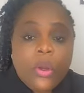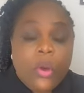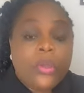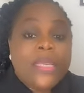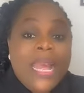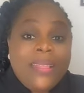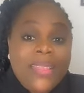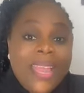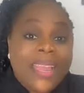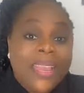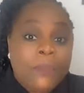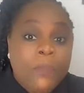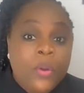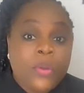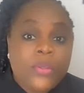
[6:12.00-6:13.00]
on a des
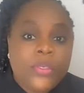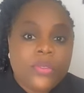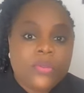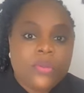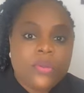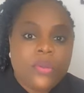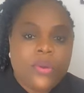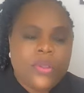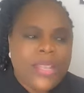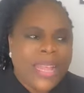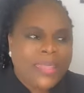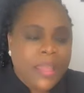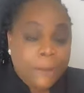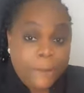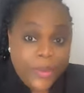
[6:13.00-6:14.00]
réponses, on
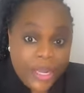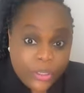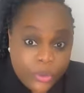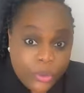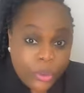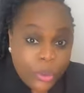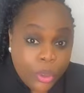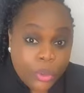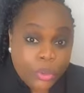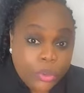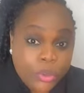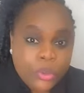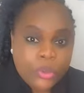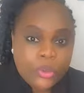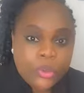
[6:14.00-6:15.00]
a des blessures en
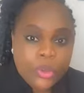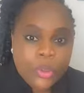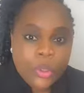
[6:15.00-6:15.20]
nous